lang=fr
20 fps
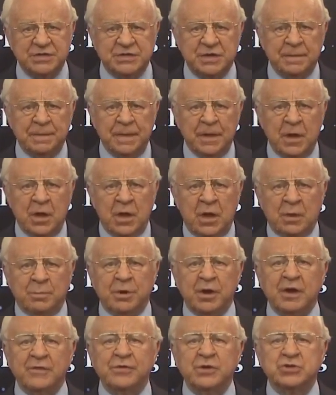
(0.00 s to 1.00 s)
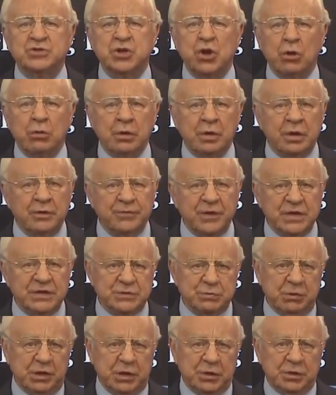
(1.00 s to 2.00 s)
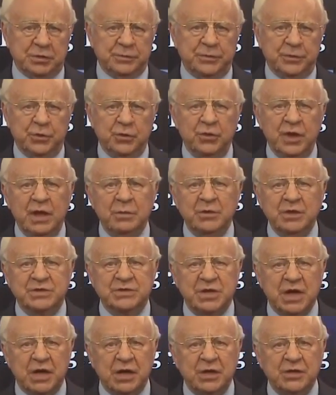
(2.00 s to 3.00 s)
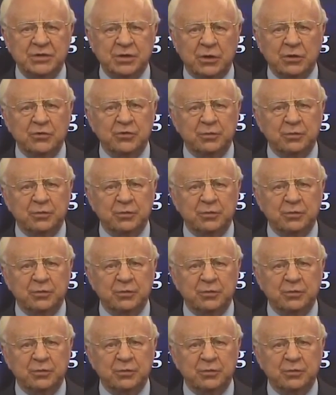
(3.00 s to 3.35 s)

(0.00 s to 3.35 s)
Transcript: mais aussi les enfants d'Israël qui imitaient ces nations.